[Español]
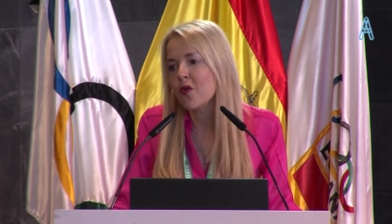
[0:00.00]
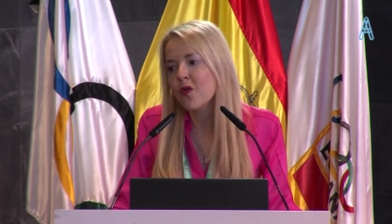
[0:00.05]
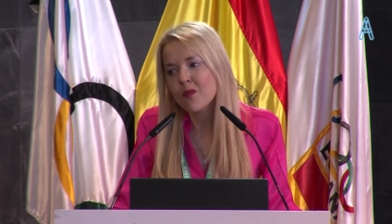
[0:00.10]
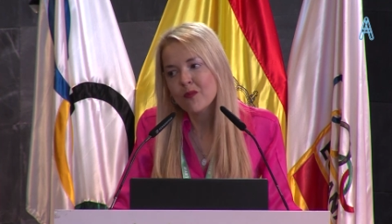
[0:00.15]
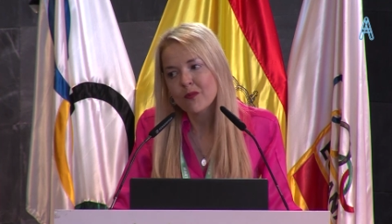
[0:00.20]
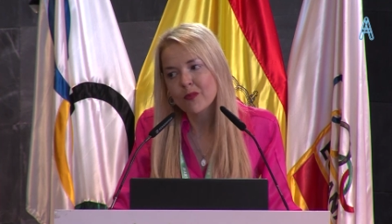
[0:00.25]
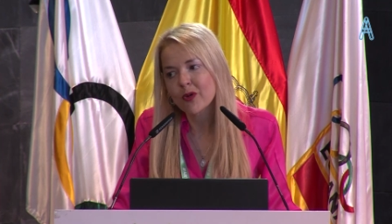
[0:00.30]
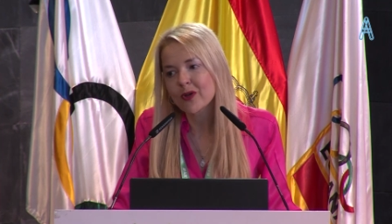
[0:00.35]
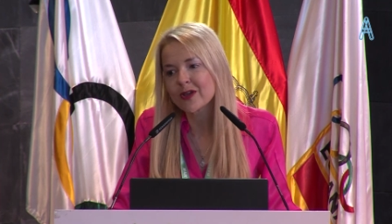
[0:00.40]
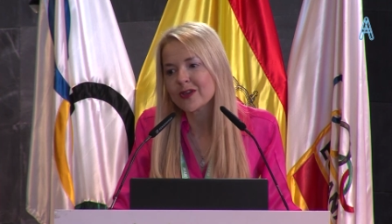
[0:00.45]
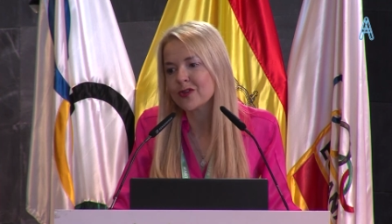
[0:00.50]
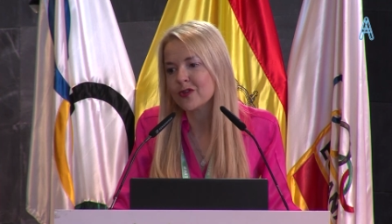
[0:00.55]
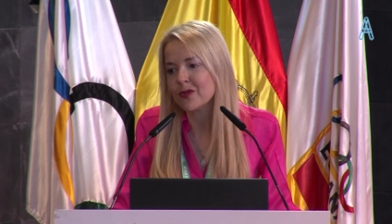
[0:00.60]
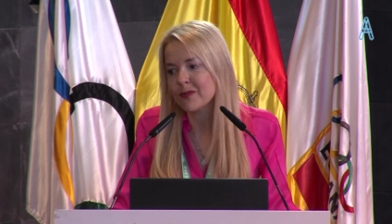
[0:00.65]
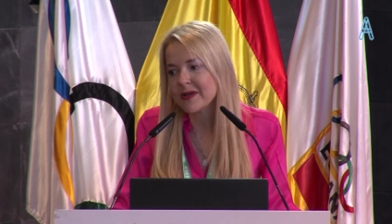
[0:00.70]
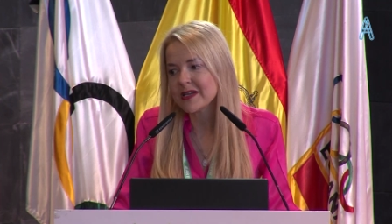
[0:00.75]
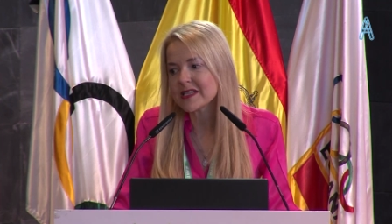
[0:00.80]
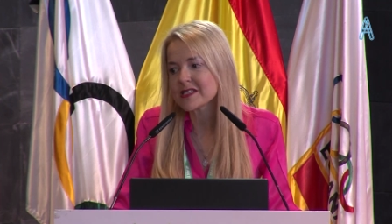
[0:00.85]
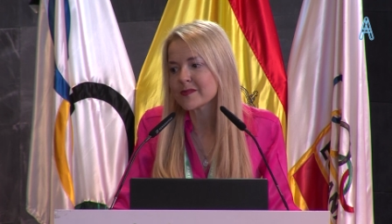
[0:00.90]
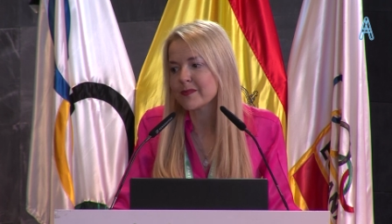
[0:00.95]
un poquito
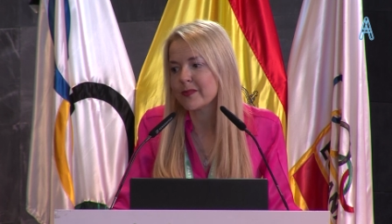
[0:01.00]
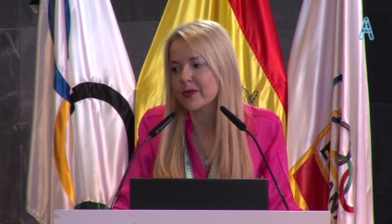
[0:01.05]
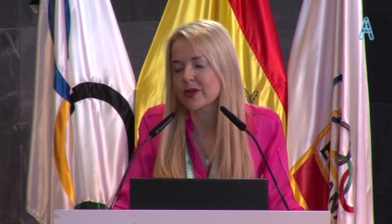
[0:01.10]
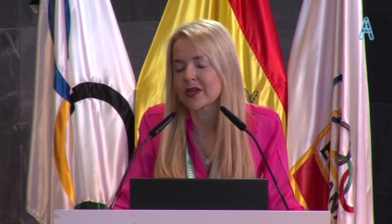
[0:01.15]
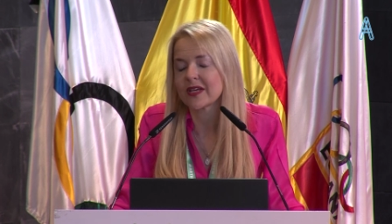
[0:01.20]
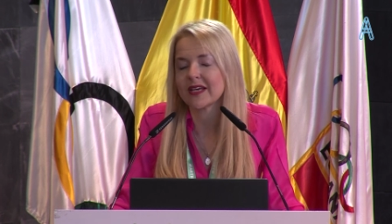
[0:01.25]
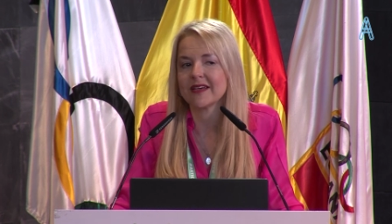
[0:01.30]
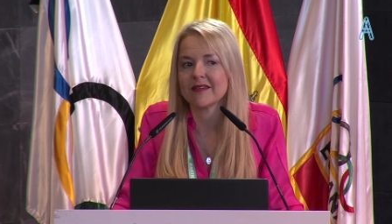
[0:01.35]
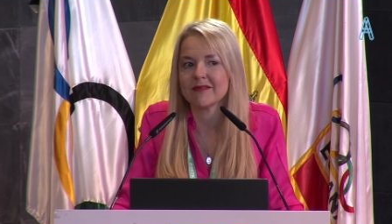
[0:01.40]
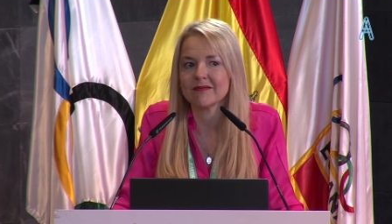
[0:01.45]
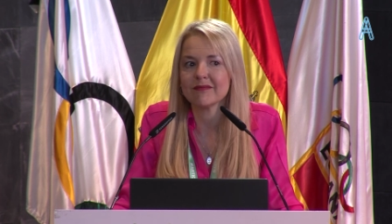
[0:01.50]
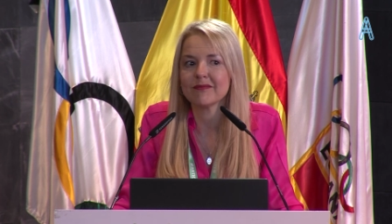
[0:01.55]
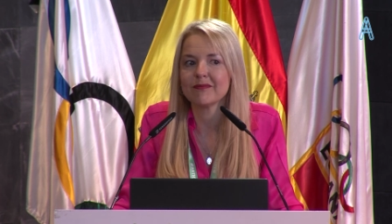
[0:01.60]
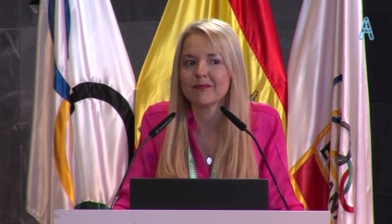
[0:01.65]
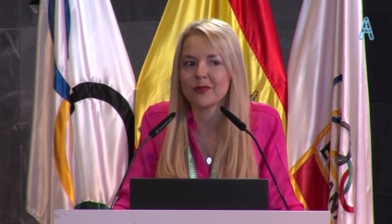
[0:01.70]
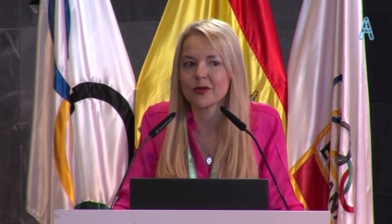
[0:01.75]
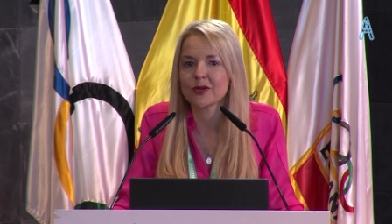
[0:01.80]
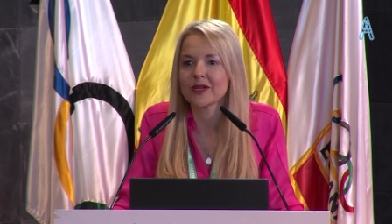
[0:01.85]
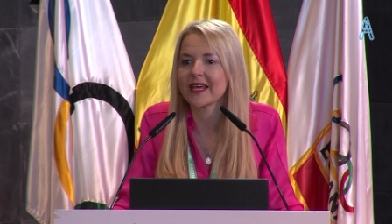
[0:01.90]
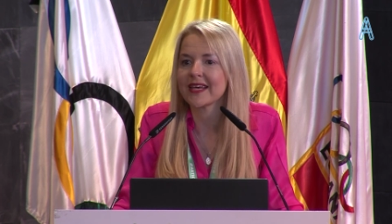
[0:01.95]
más, porque
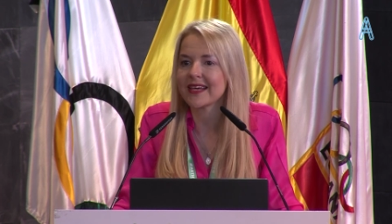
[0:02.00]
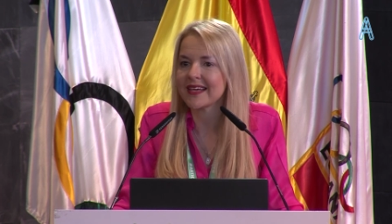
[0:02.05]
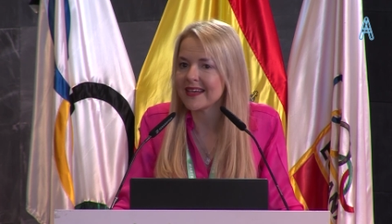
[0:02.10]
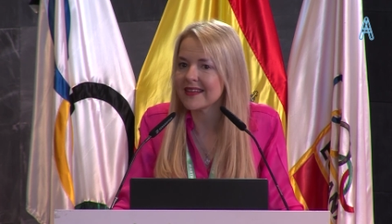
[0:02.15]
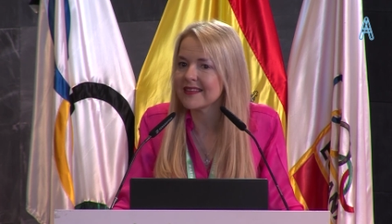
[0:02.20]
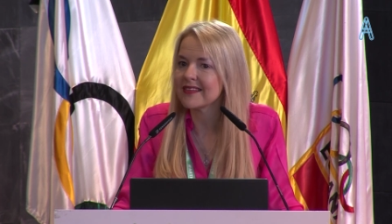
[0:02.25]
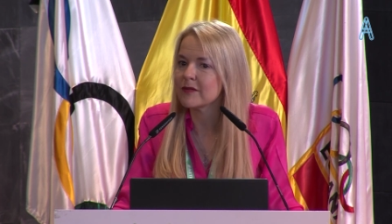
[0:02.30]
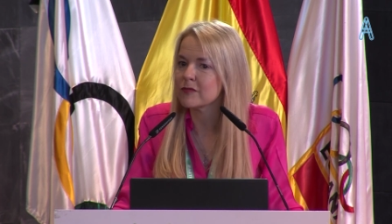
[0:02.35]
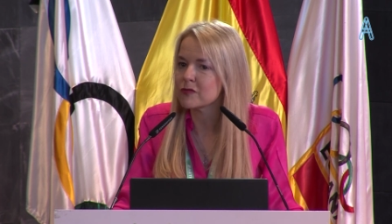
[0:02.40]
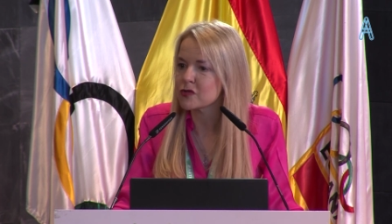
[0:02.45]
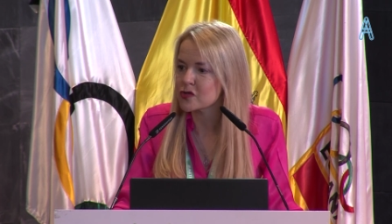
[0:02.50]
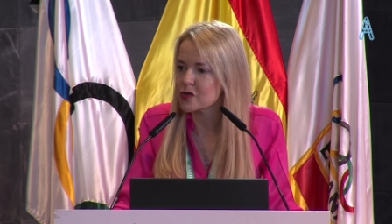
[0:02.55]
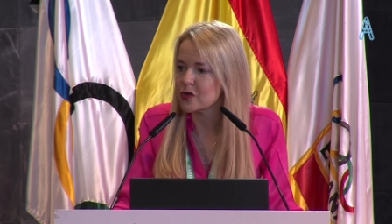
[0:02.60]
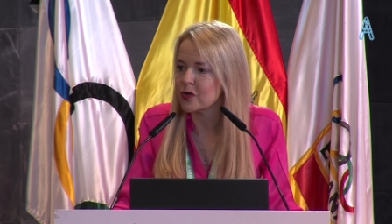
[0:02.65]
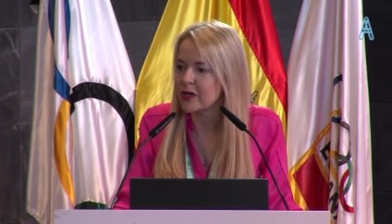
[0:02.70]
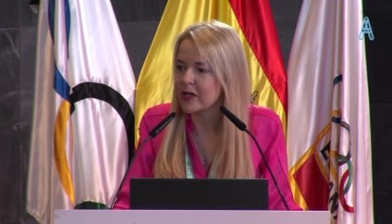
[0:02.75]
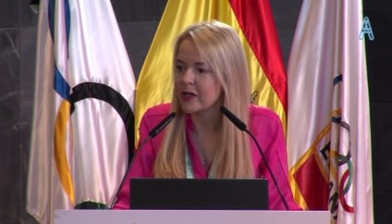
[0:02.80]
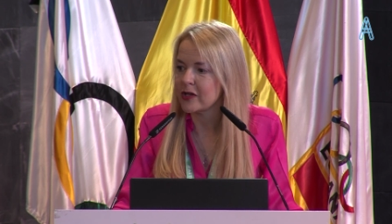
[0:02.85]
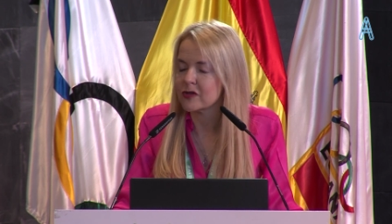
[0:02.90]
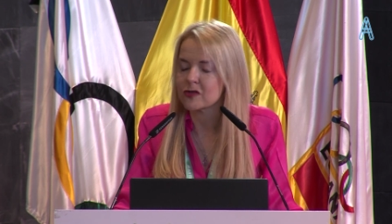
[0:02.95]
porque ¿qué hacemos
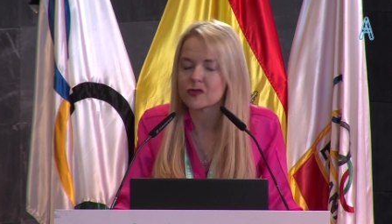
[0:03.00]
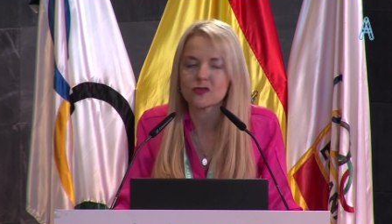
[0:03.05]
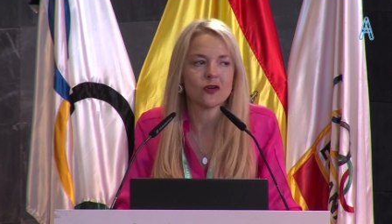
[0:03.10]
con ellos?